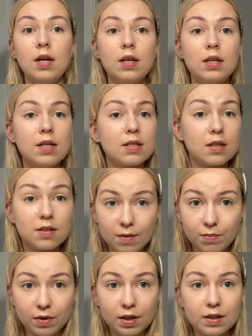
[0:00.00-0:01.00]
nie za
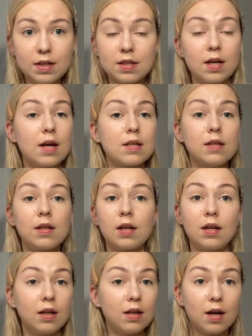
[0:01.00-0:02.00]
ciepły, nie za jasny,
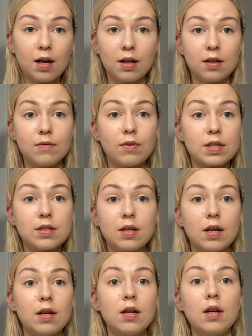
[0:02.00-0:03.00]
taki idealny
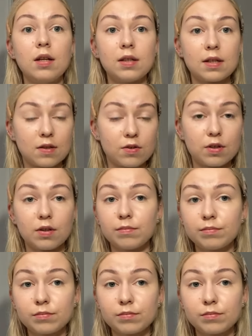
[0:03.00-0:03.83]
właśnie na co dzień.